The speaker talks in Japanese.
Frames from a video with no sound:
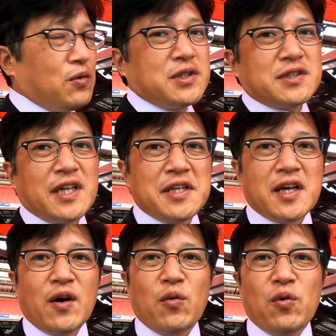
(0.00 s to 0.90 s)
本日残
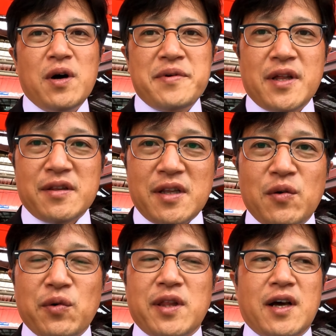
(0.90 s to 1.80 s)
念ながら大雨なんです
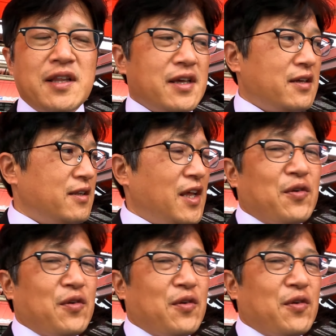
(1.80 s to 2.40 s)
ね、大阪ね。